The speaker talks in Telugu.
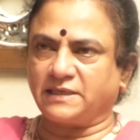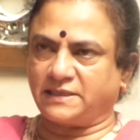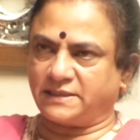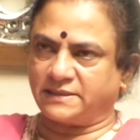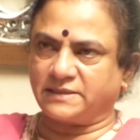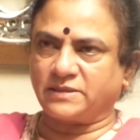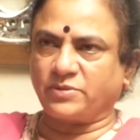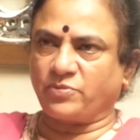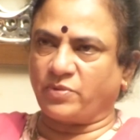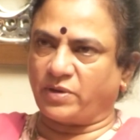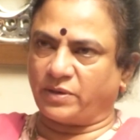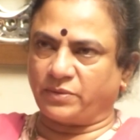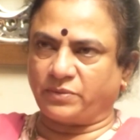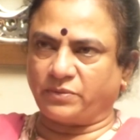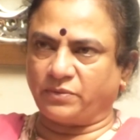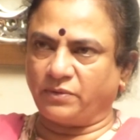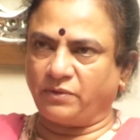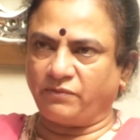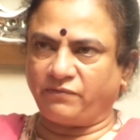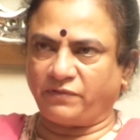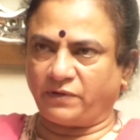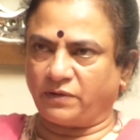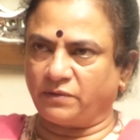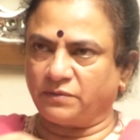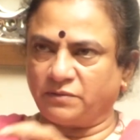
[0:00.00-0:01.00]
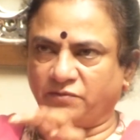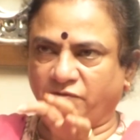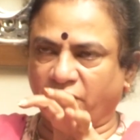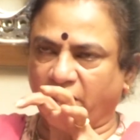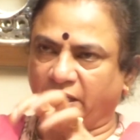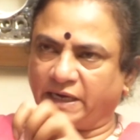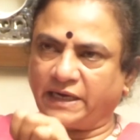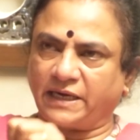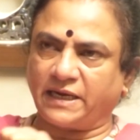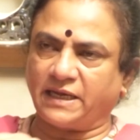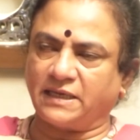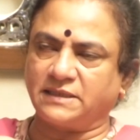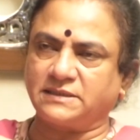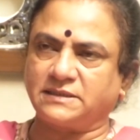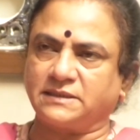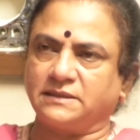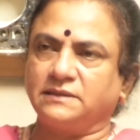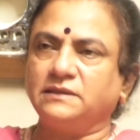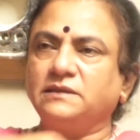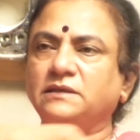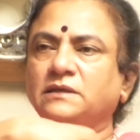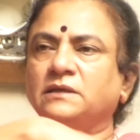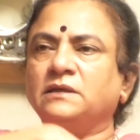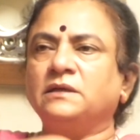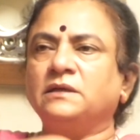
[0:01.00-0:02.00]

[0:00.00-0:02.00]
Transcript: సిక్స్త్ వరకు ఫైవ్ డేస్